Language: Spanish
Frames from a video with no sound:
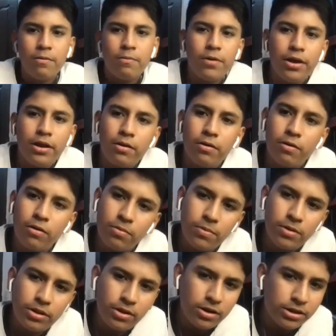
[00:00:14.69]
Bueno,
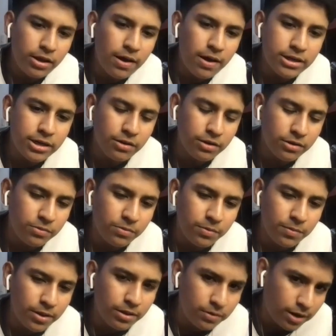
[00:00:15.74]
como te lo estaba diciendo hace un
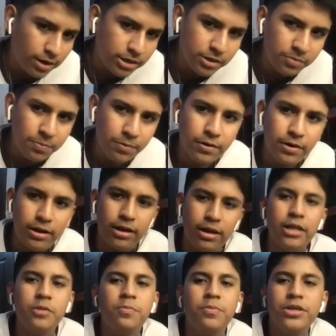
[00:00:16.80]
momento, gracias por la
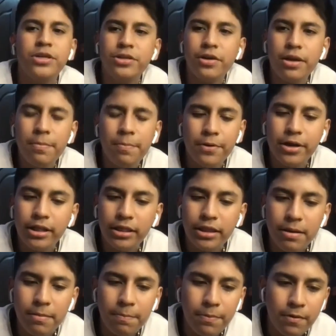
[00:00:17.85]
disposición y por el
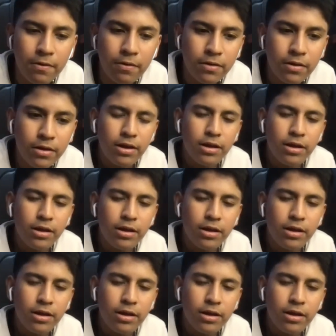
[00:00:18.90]
tiempo.